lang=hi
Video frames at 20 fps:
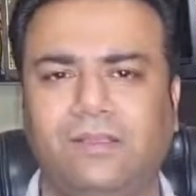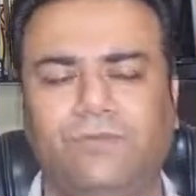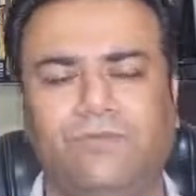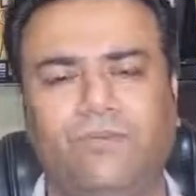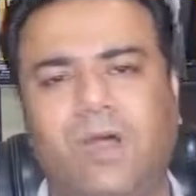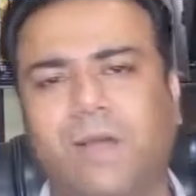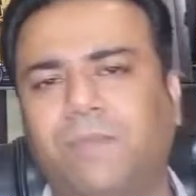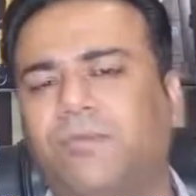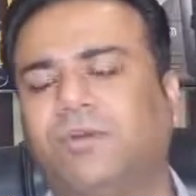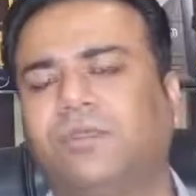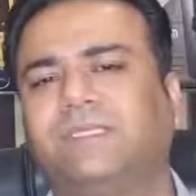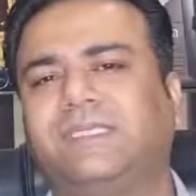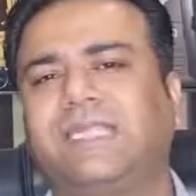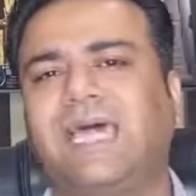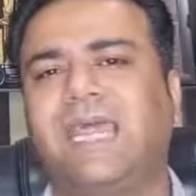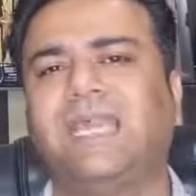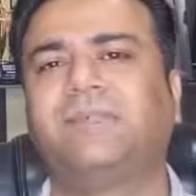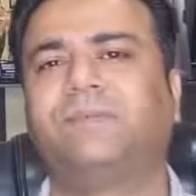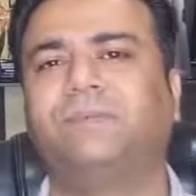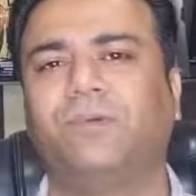तो वो आपको
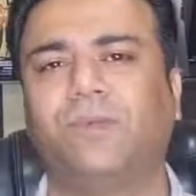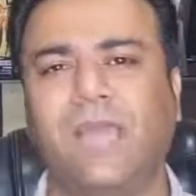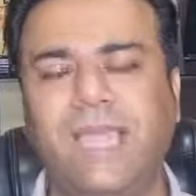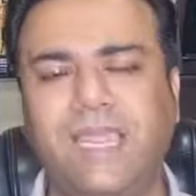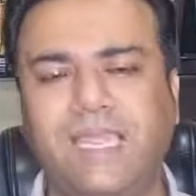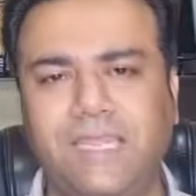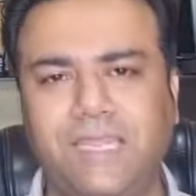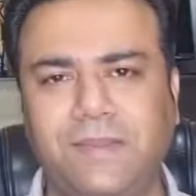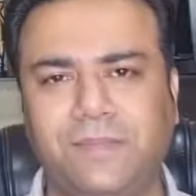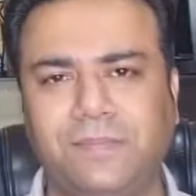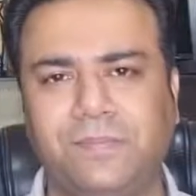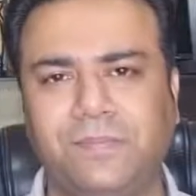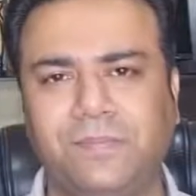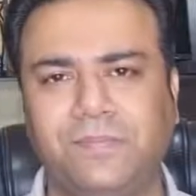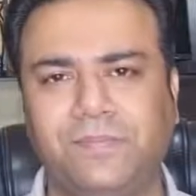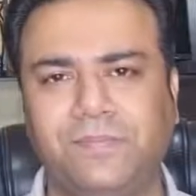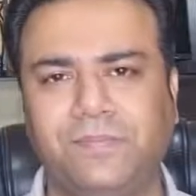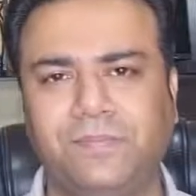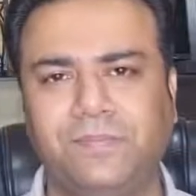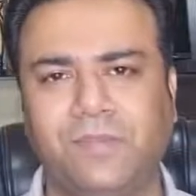डायरेक्ट बुलाएंगे
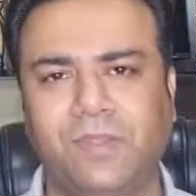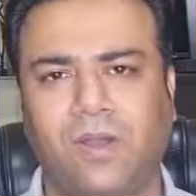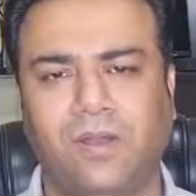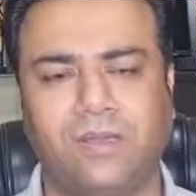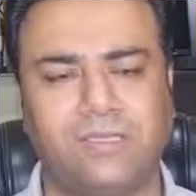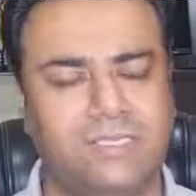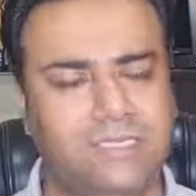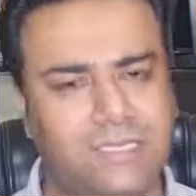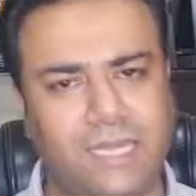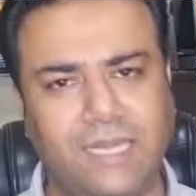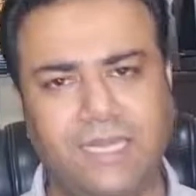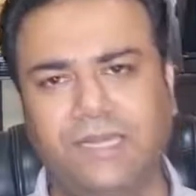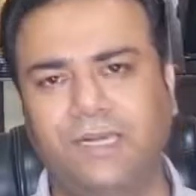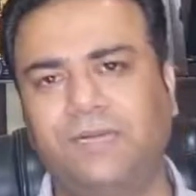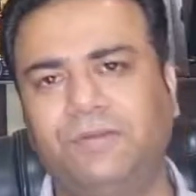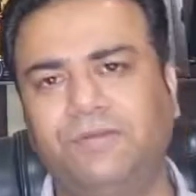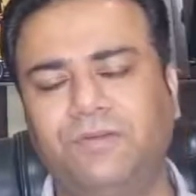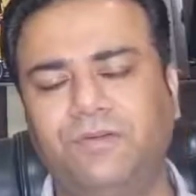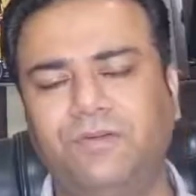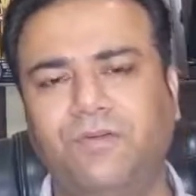और सीधा
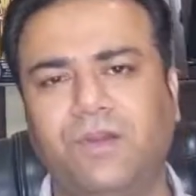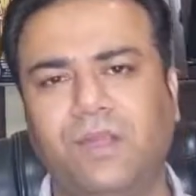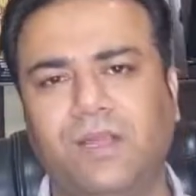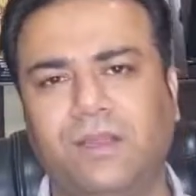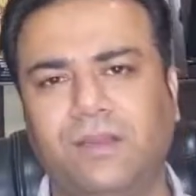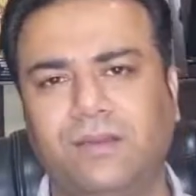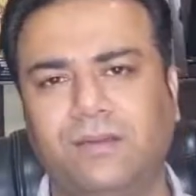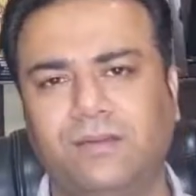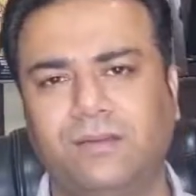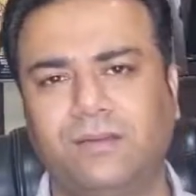इंटरव्यू होगा